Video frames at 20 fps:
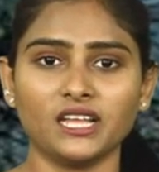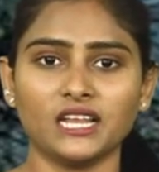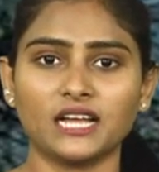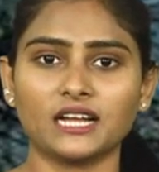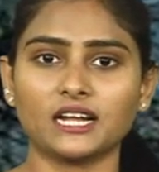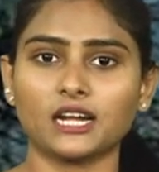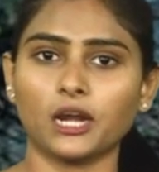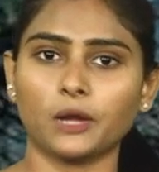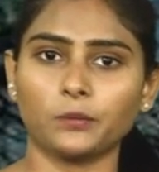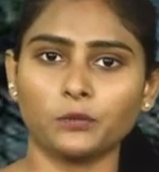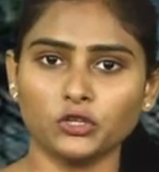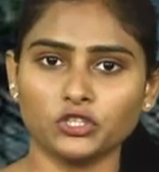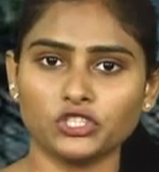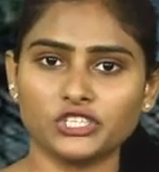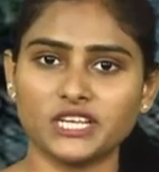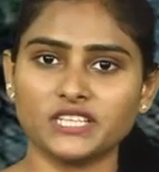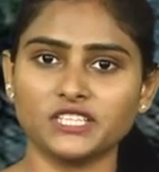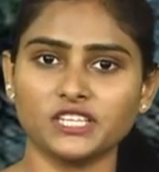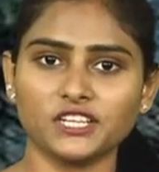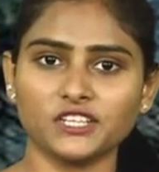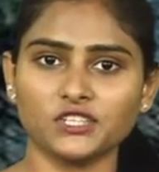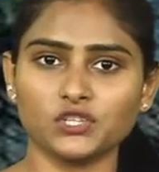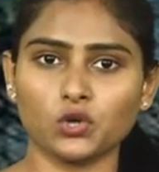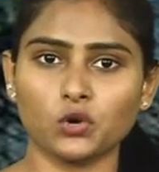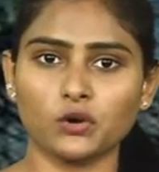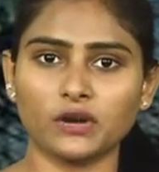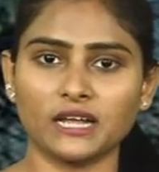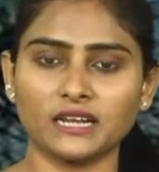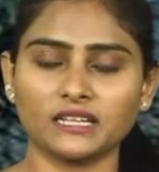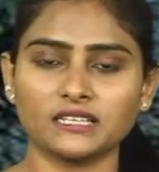ఇలా క్లబ్ను
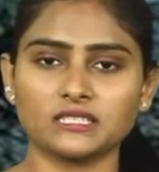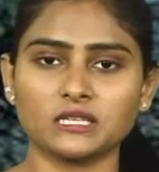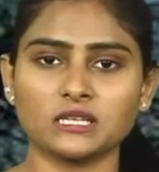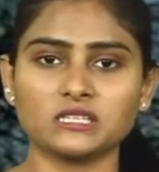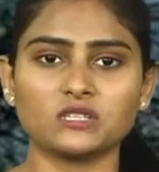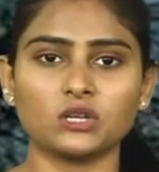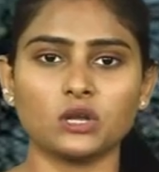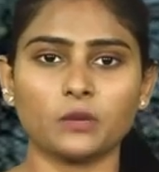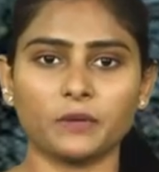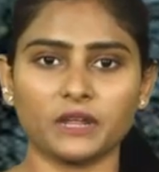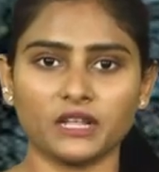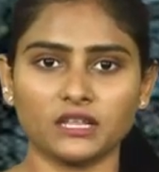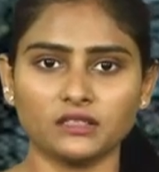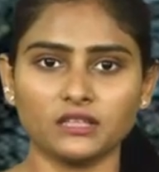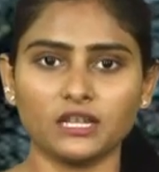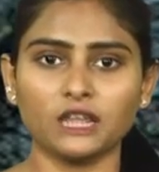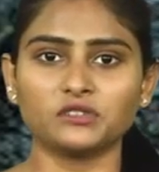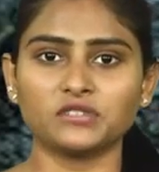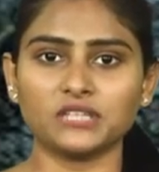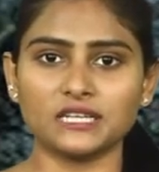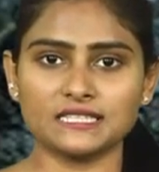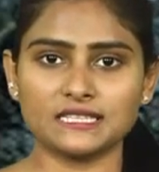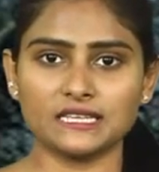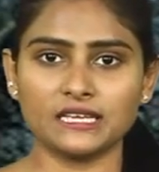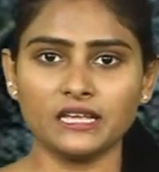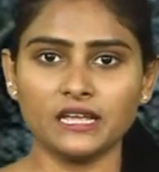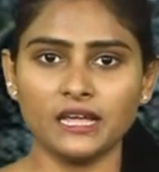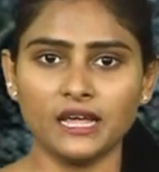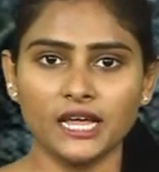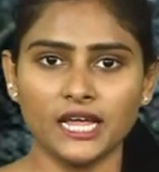చేజిక్కించుకోవడానికి చేస్తున్న ప్రయత్నాలు తెలిసి